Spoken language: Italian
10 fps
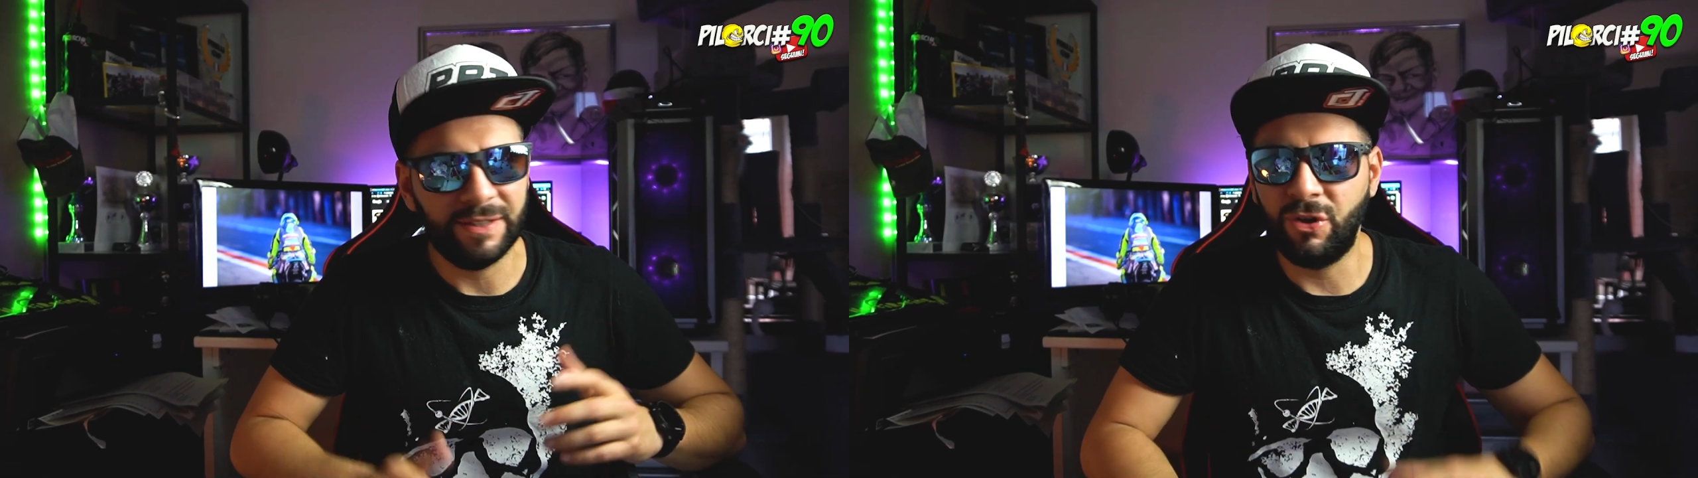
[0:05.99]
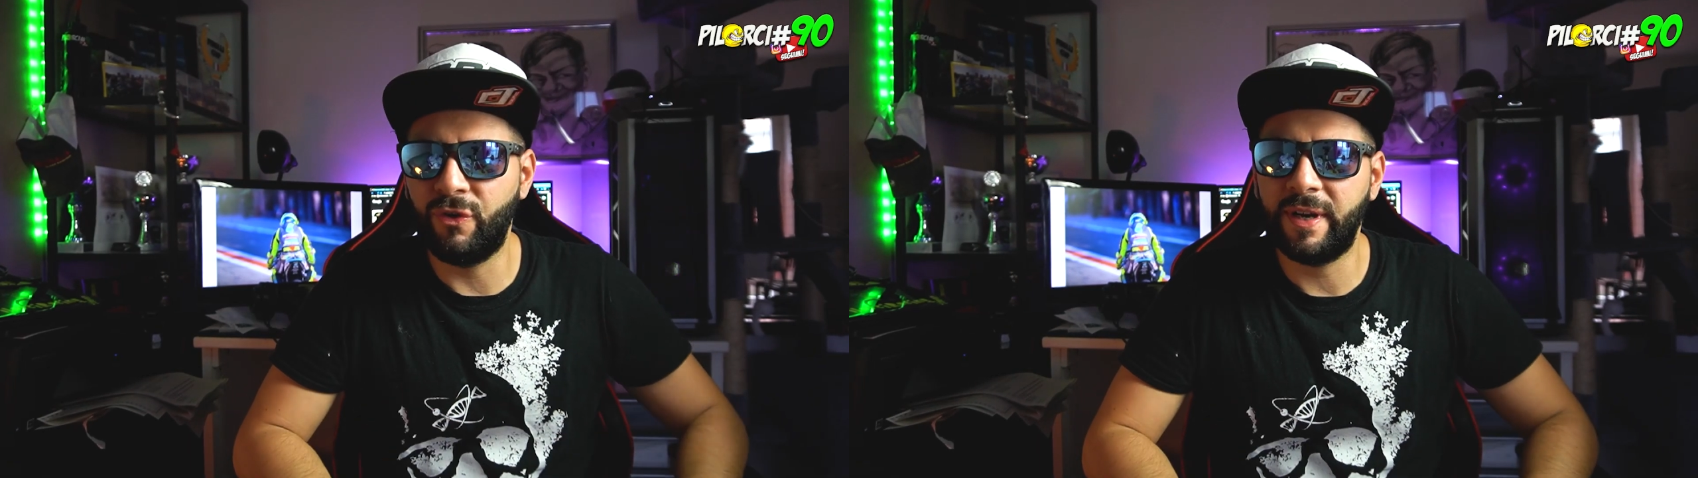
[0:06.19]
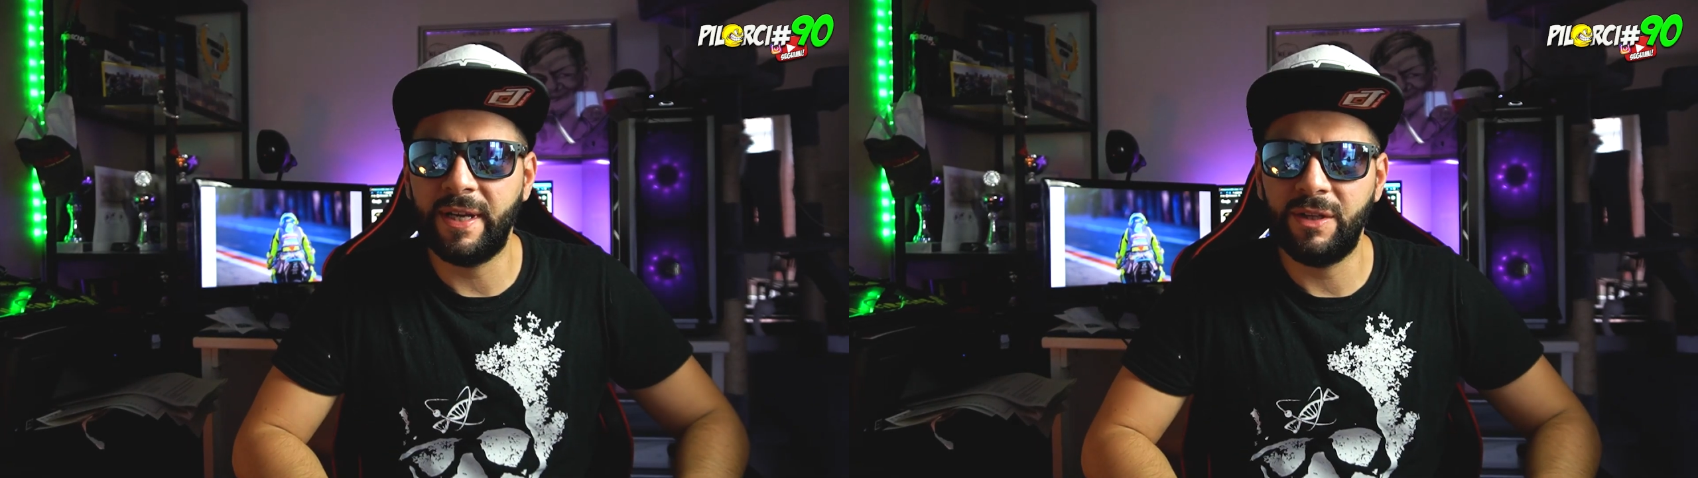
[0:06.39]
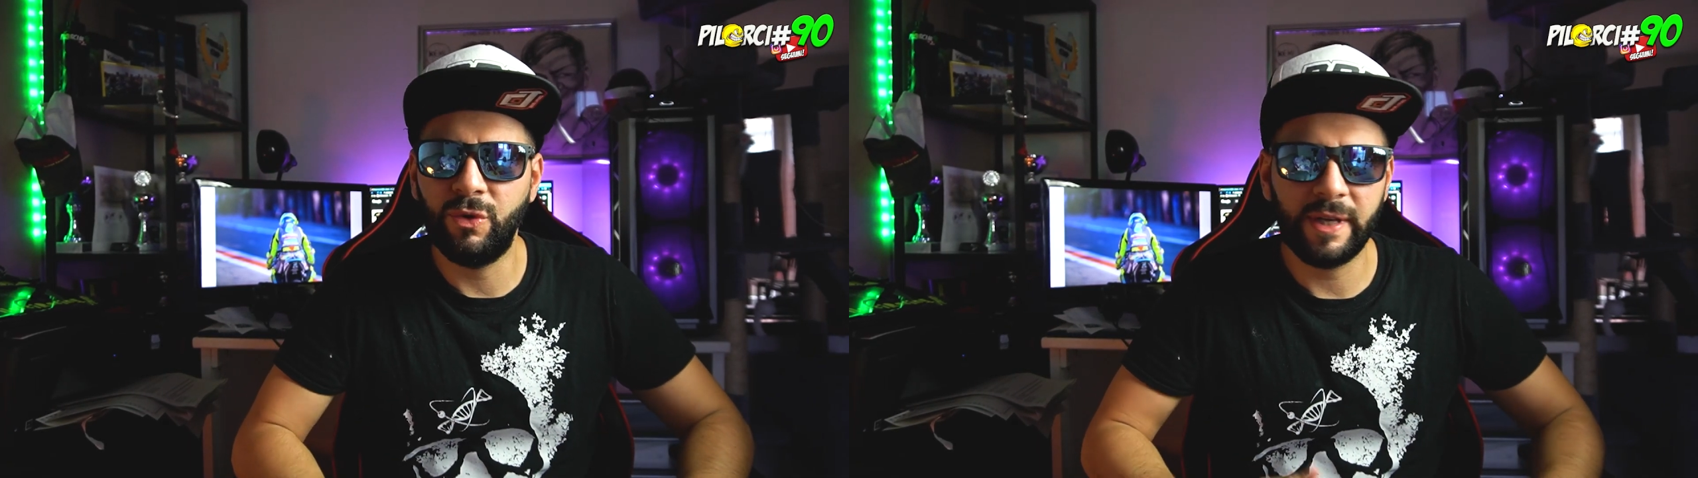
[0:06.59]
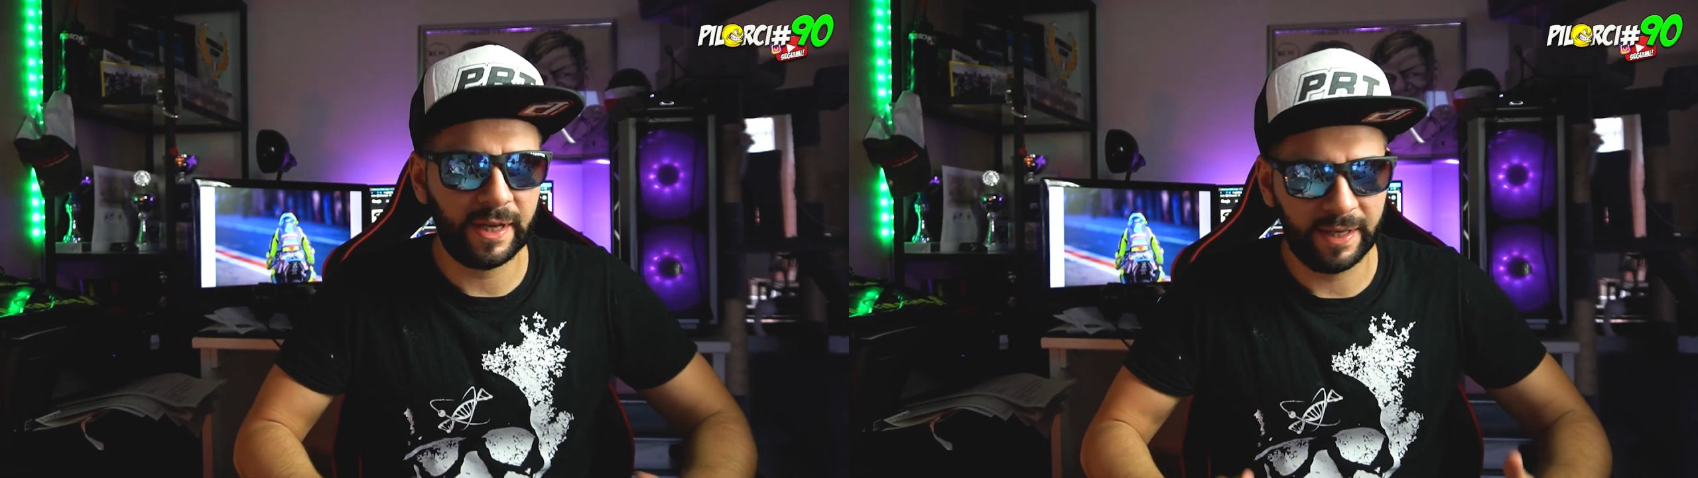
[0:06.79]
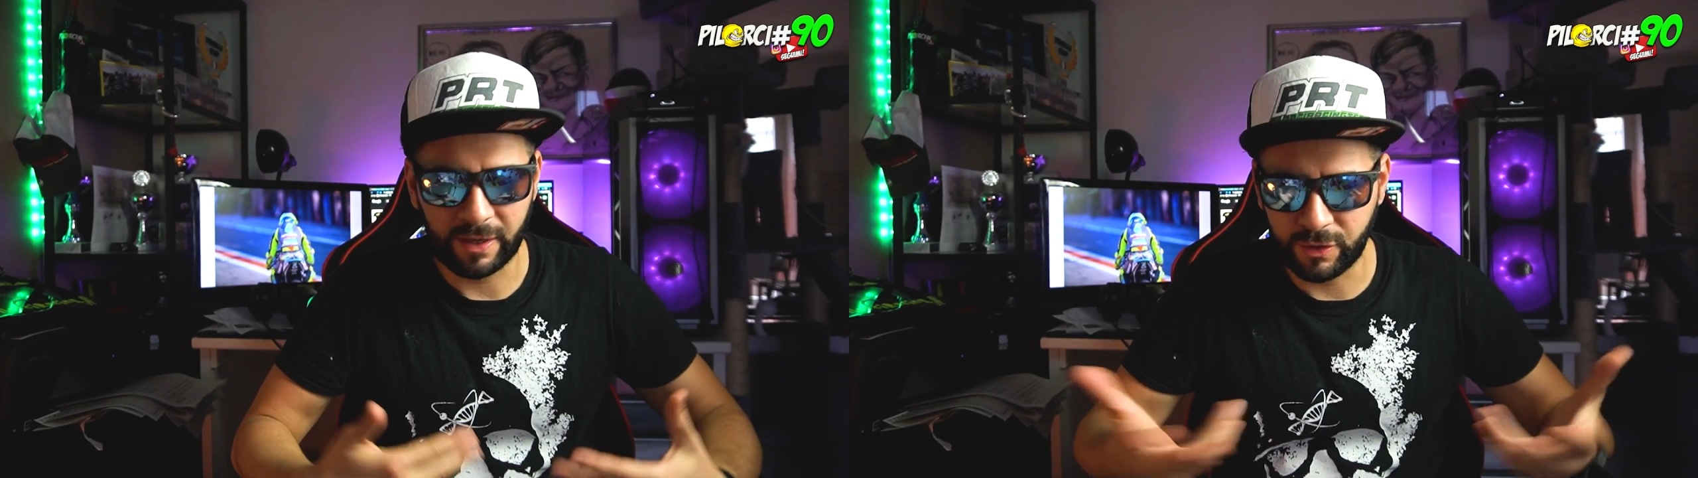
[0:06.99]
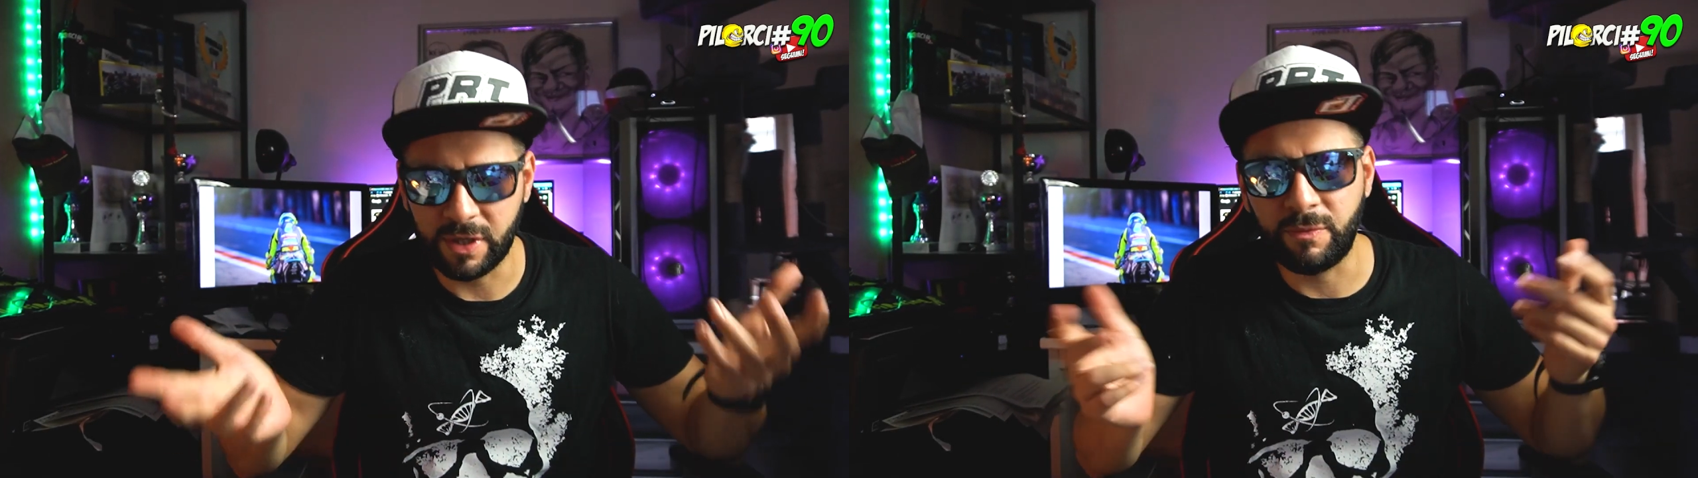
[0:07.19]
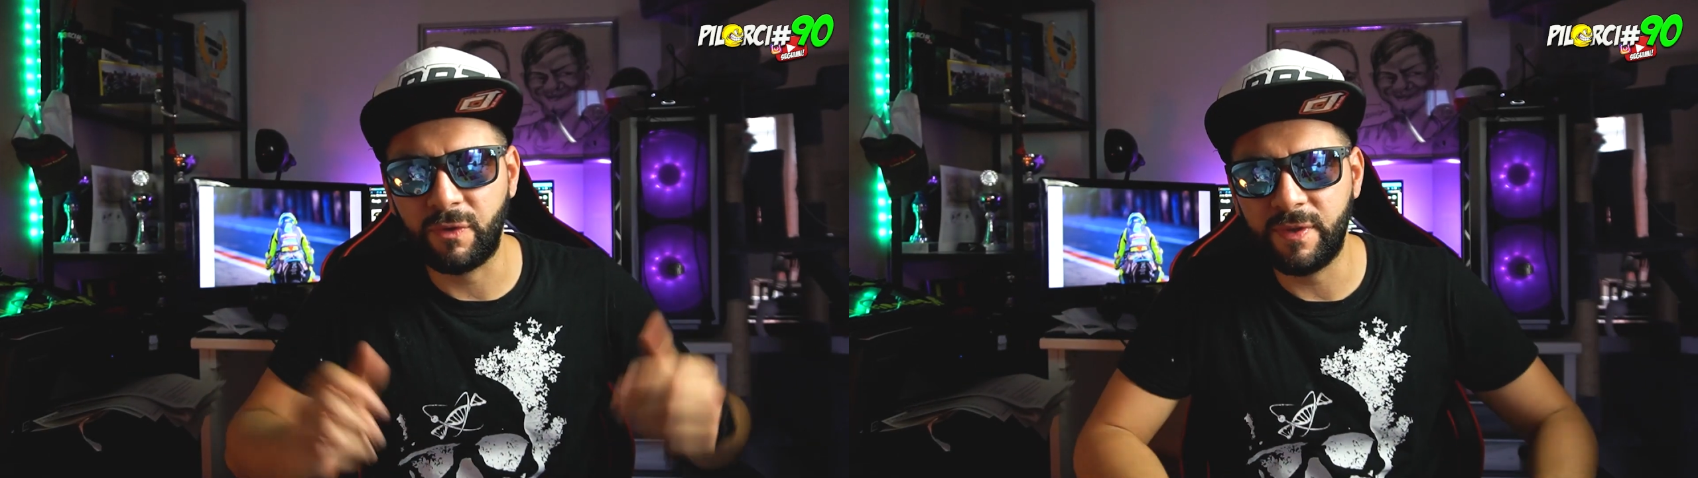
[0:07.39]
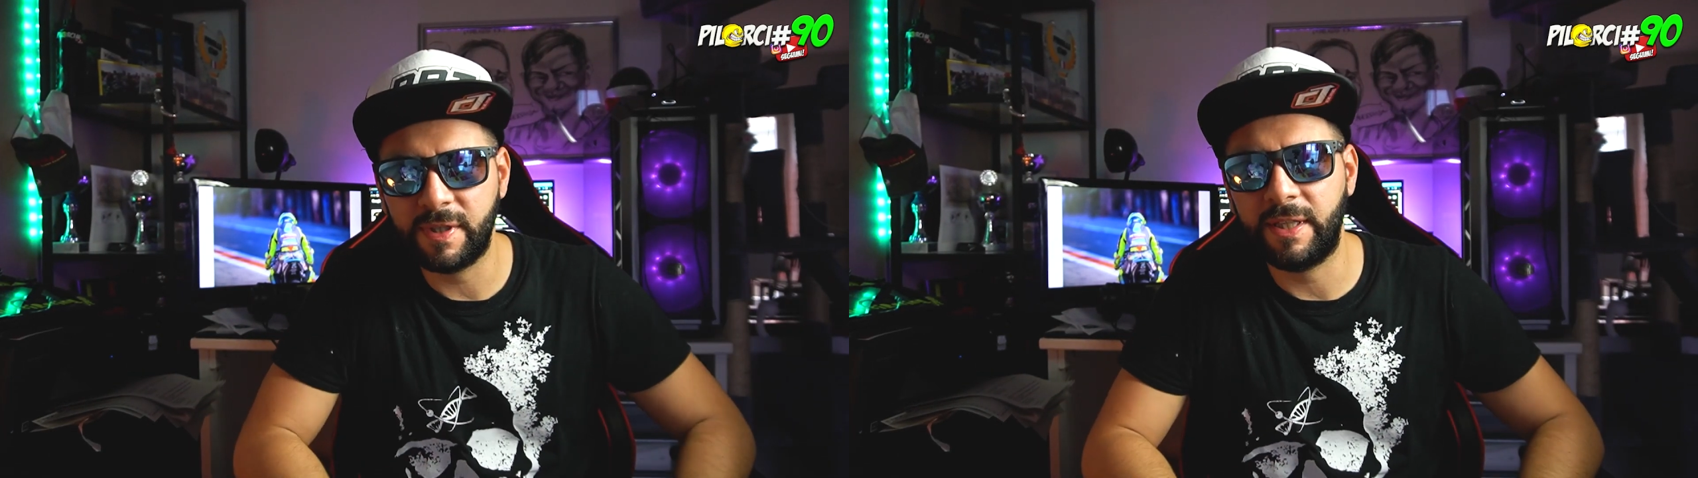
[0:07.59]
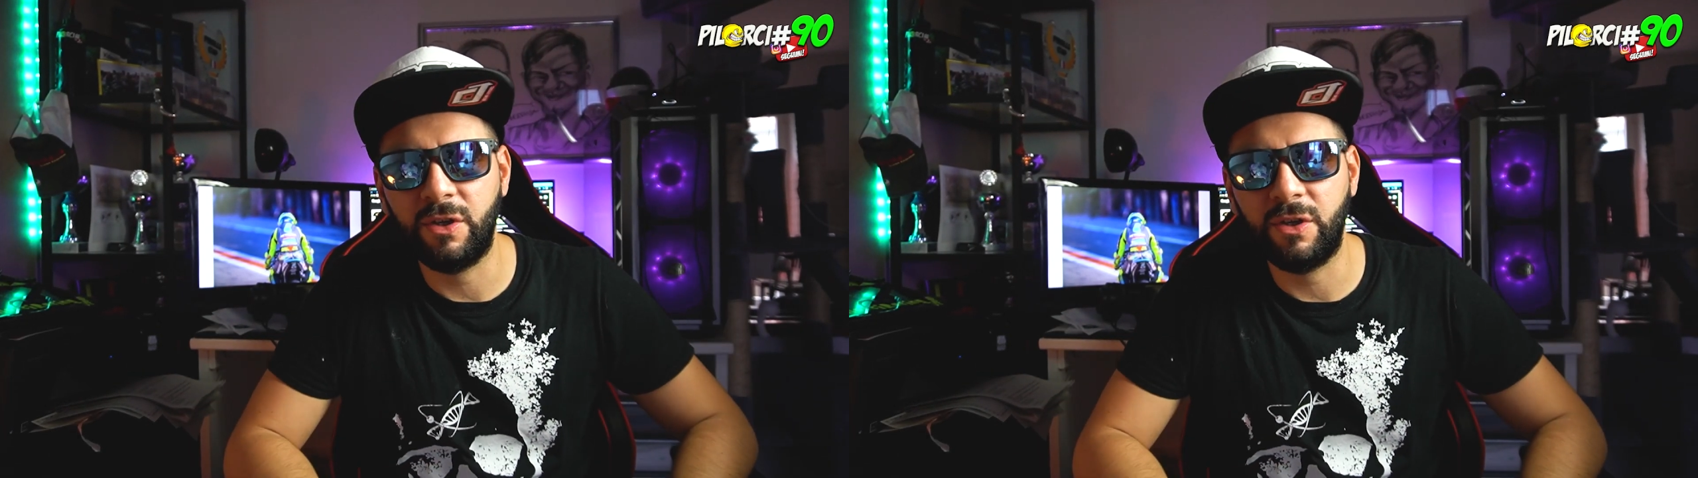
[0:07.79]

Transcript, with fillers: volevo fare due chiacchiere così improvvisate